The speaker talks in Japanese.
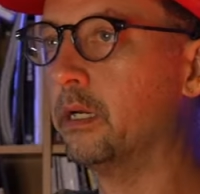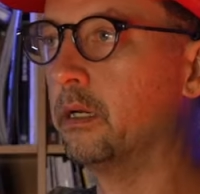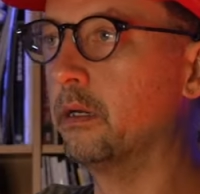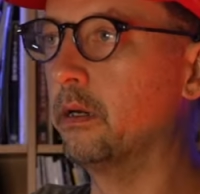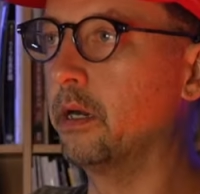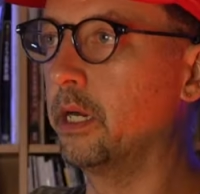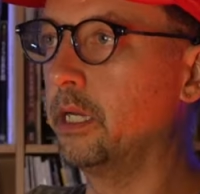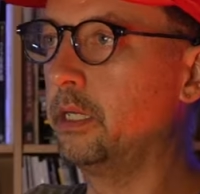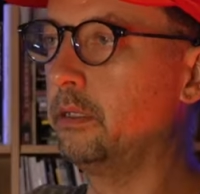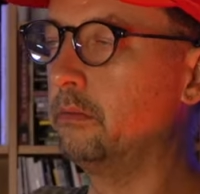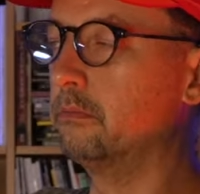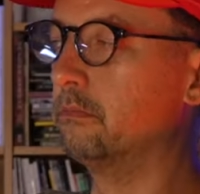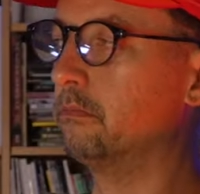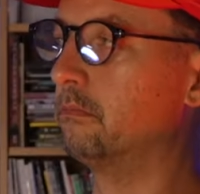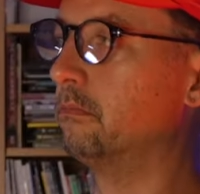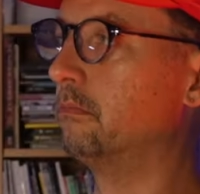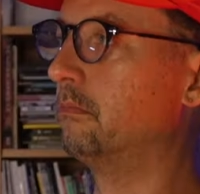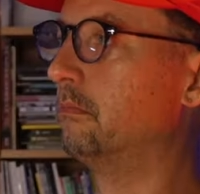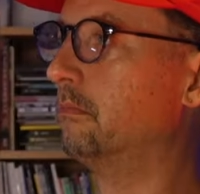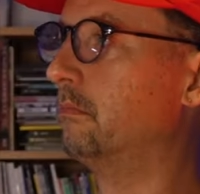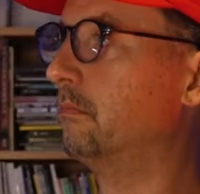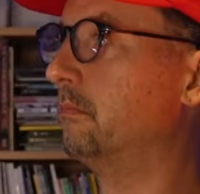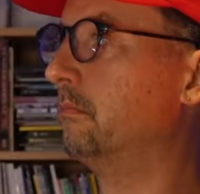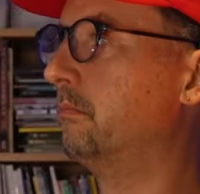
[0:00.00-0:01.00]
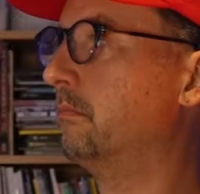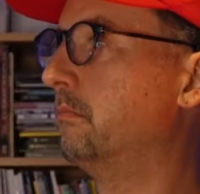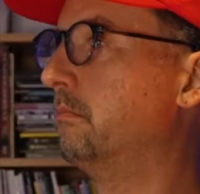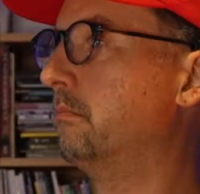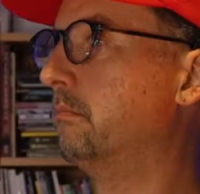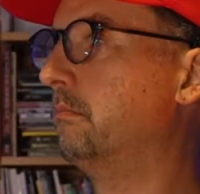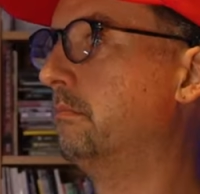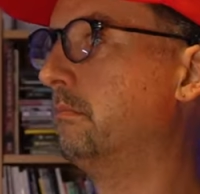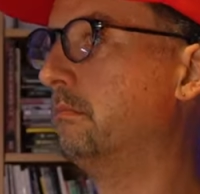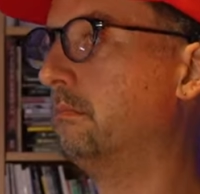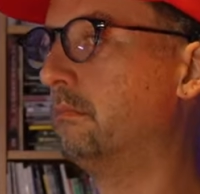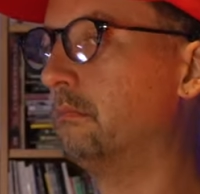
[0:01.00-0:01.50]
はい
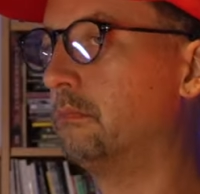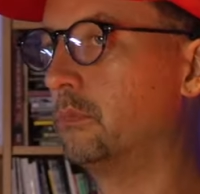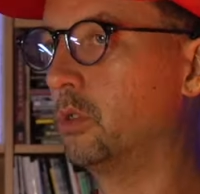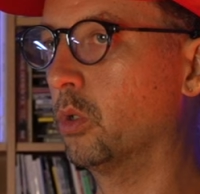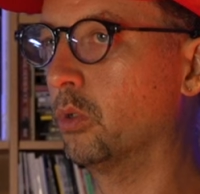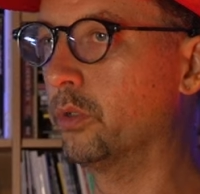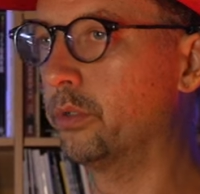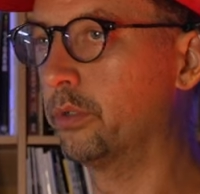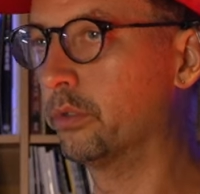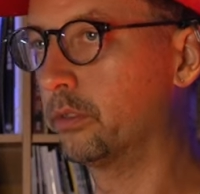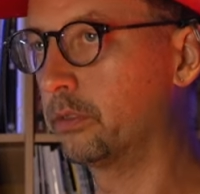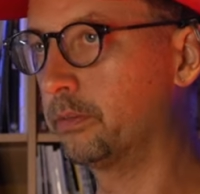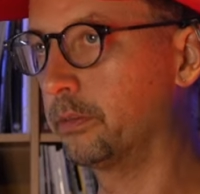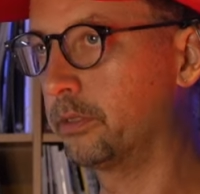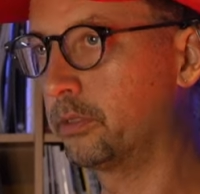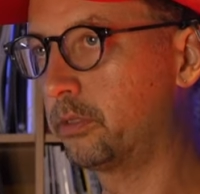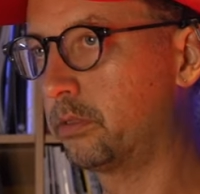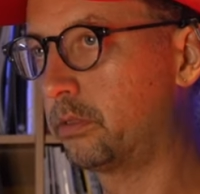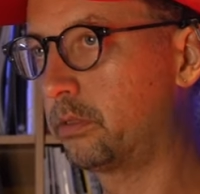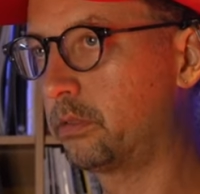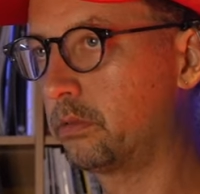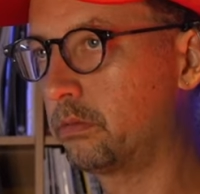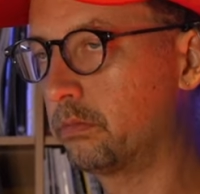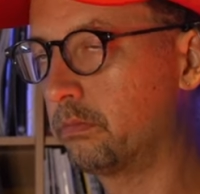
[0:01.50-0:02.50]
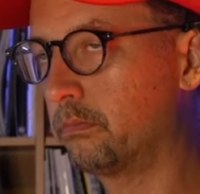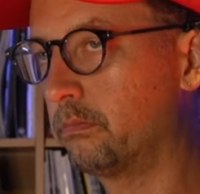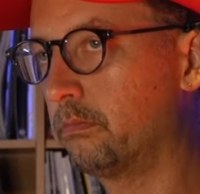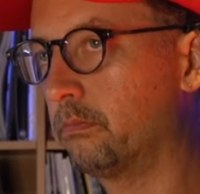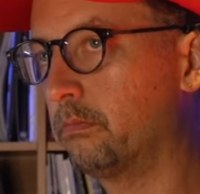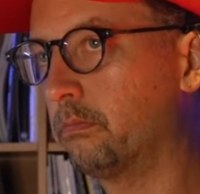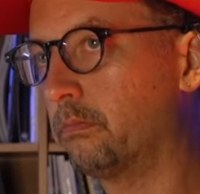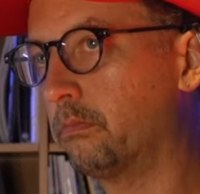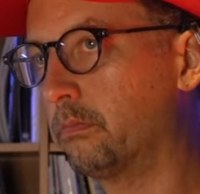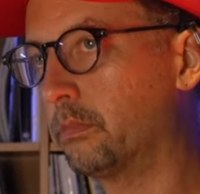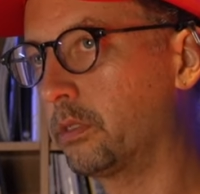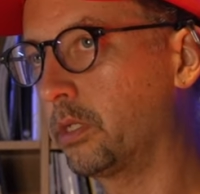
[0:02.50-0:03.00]
投票します
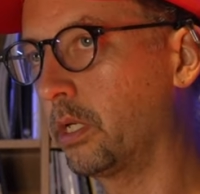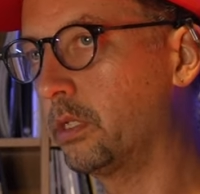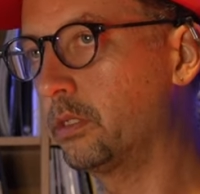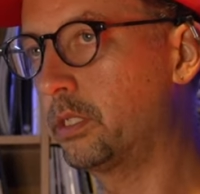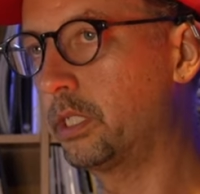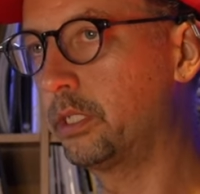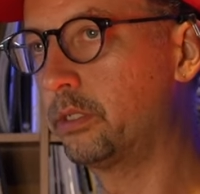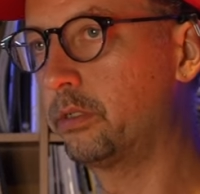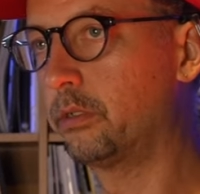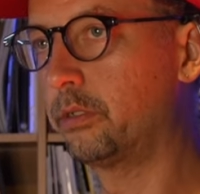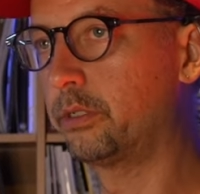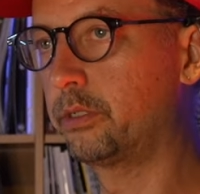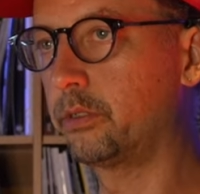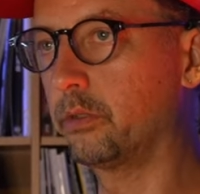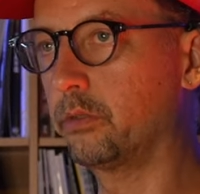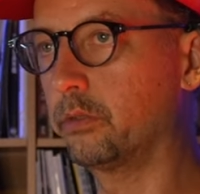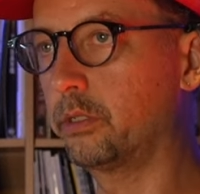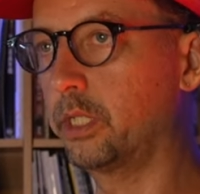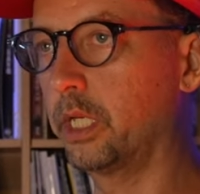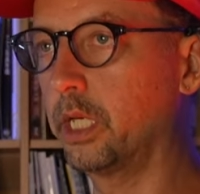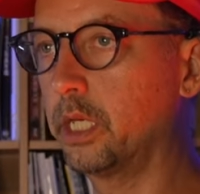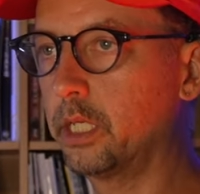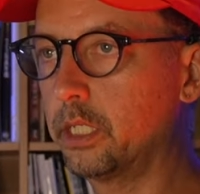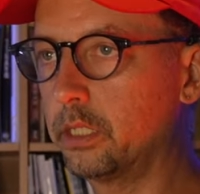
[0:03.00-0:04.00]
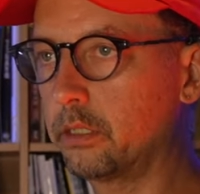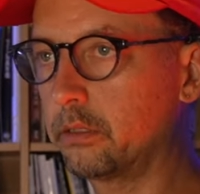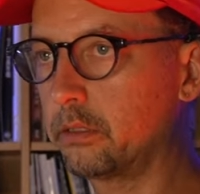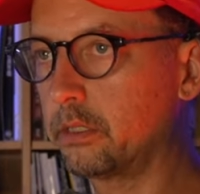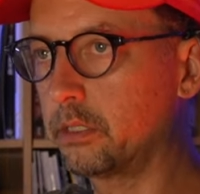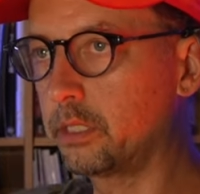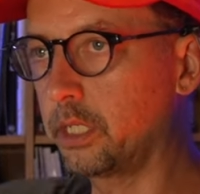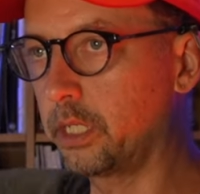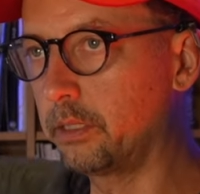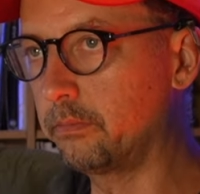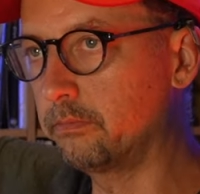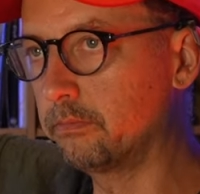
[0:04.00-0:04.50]
賛成する人手を挙げてくだ
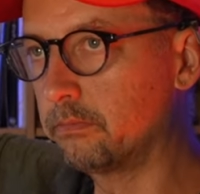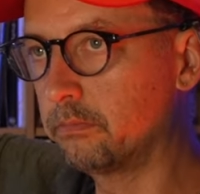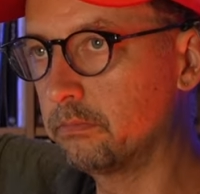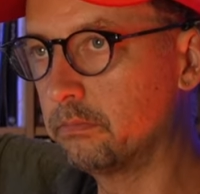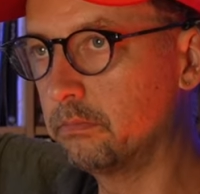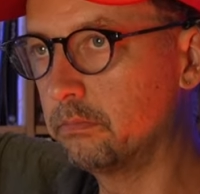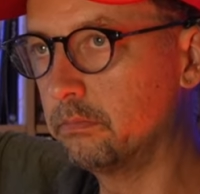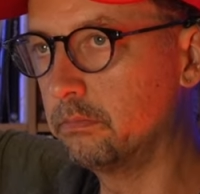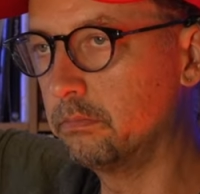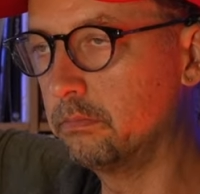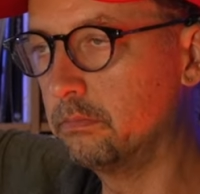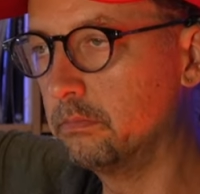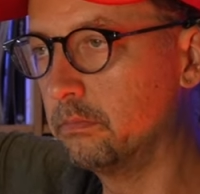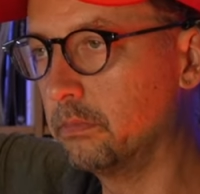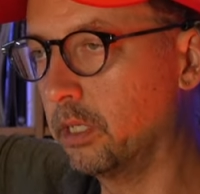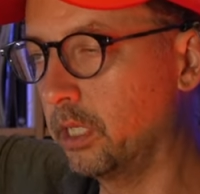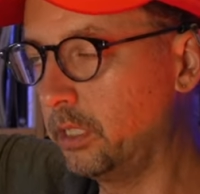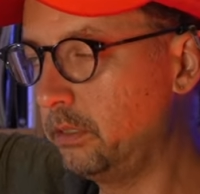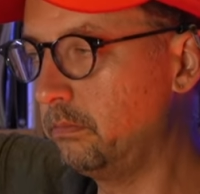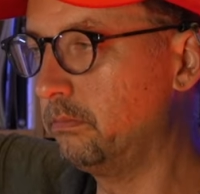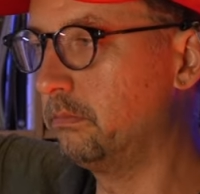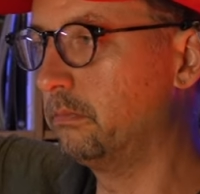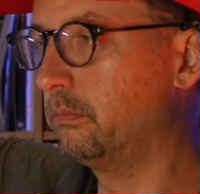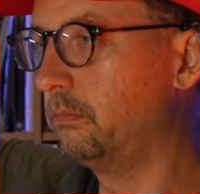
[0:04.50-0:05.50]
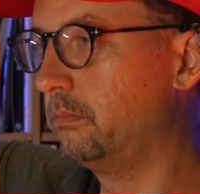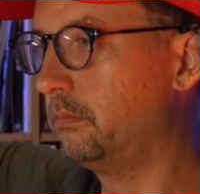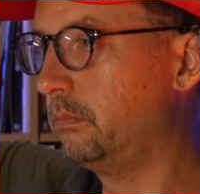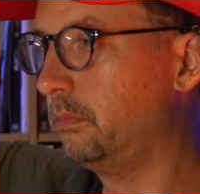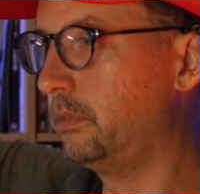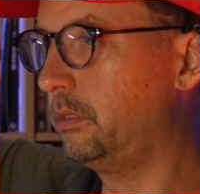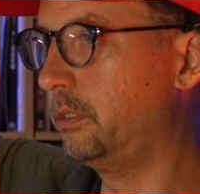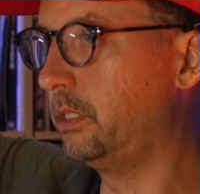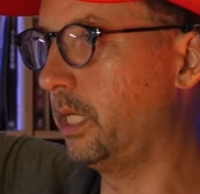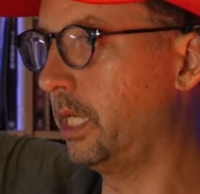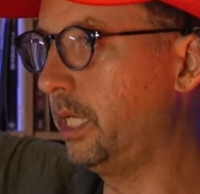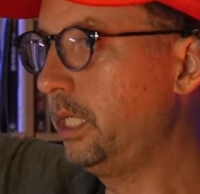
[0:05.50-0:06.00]
さいはい
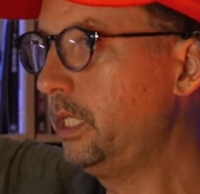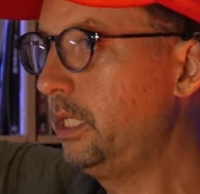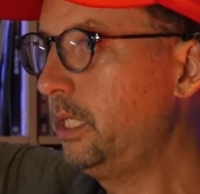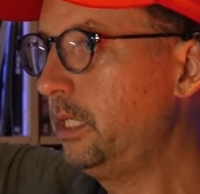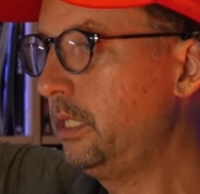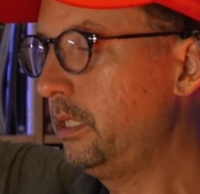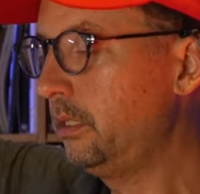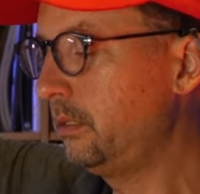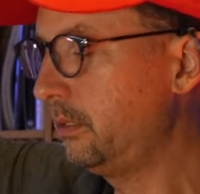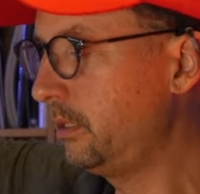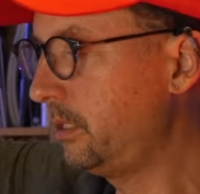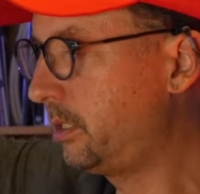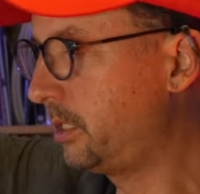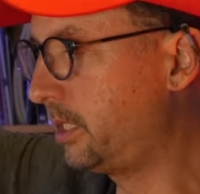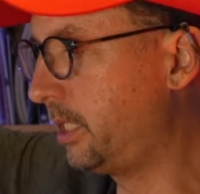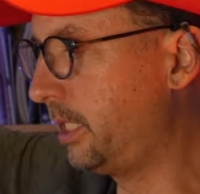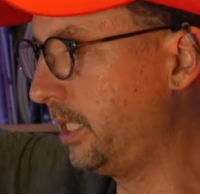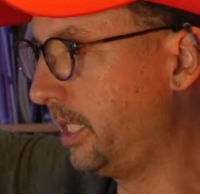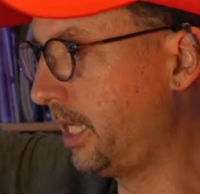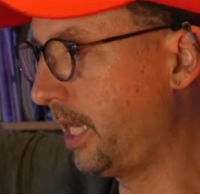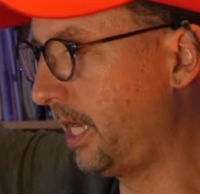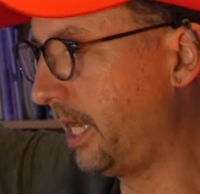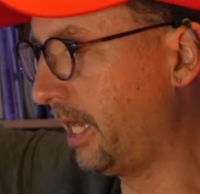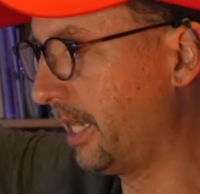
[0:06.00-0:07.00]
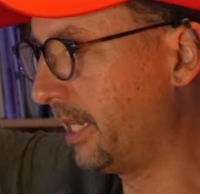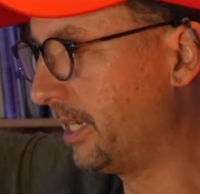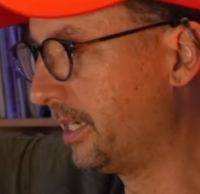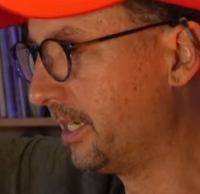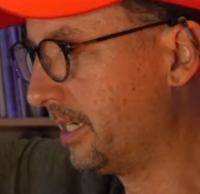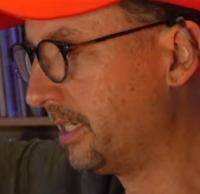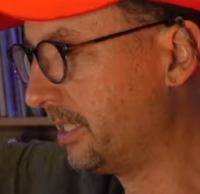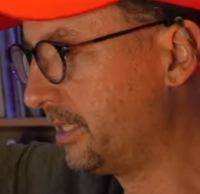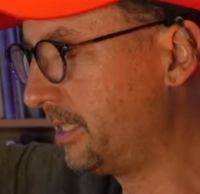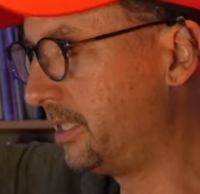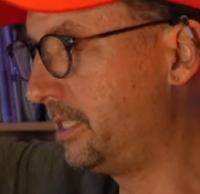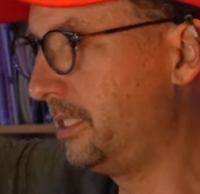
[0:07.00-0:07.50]
全員一致で
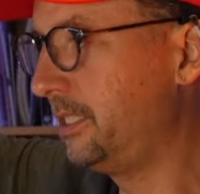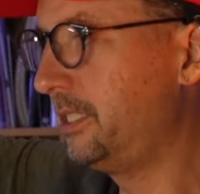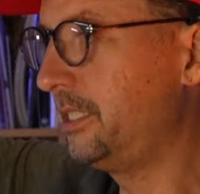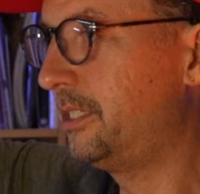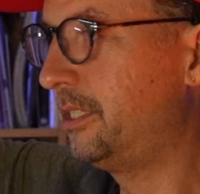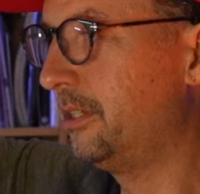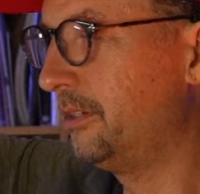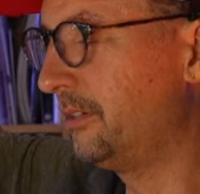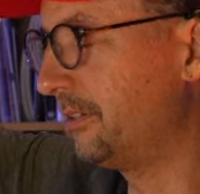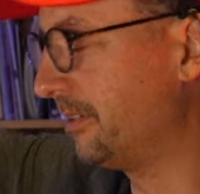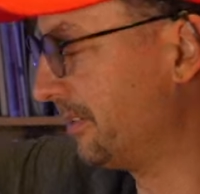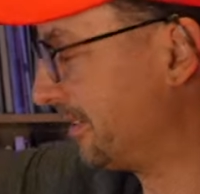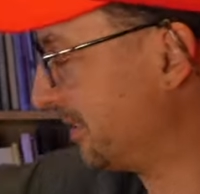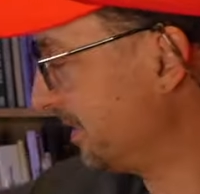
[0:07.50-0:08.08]
支持する